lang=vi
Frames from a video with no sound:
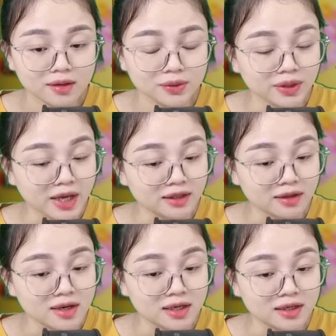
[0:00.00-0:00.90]
Tôi nghe tới
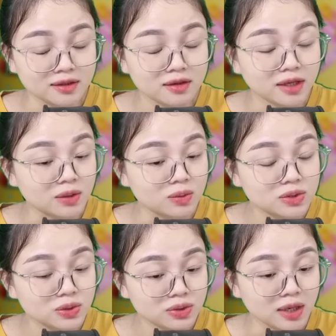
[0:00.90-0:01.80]
đây, cơ thể cũng
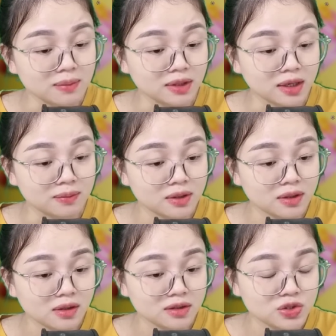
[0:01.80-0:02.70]
run cầm cập.
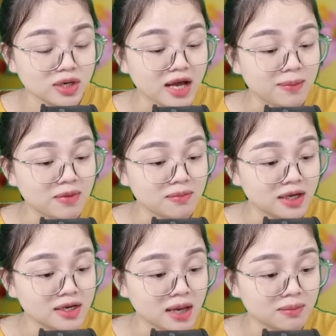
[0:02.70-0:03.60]
Suốt hai mươi mấy
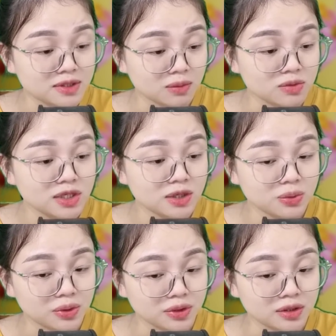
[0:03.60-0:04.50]
năm sống trên
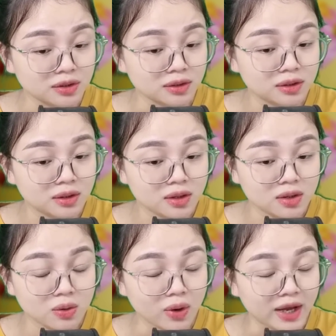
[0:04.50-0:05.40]
cuộc đời,
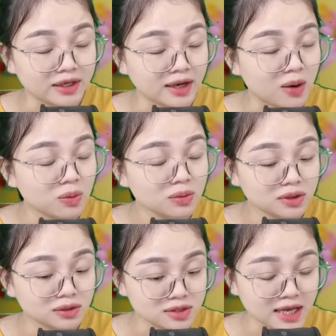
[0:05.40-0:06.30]
khổ hạnh nào cũng
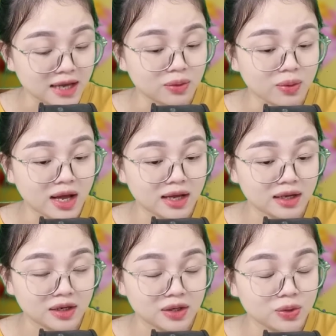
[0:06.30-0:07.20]
từng trải qua,
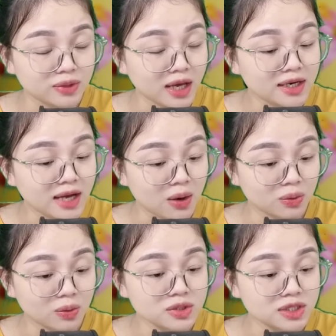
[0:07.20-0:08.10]
nhục nhã nào
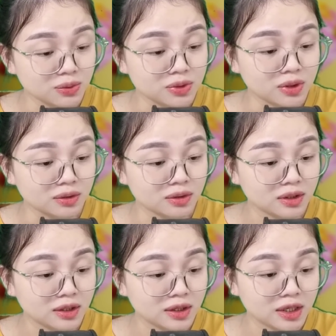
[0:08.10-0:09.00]
cũng chịu được,
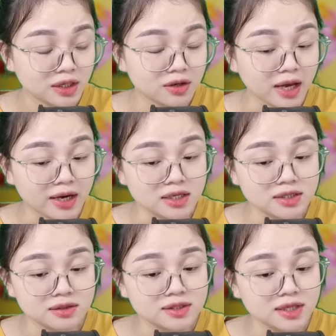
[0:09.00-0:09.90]
nhưng nghe đến
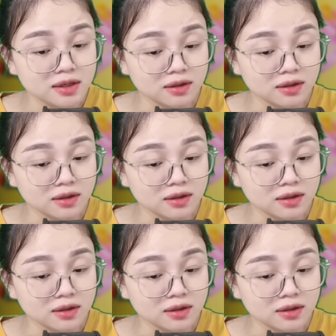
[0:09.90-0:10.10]
chữ giết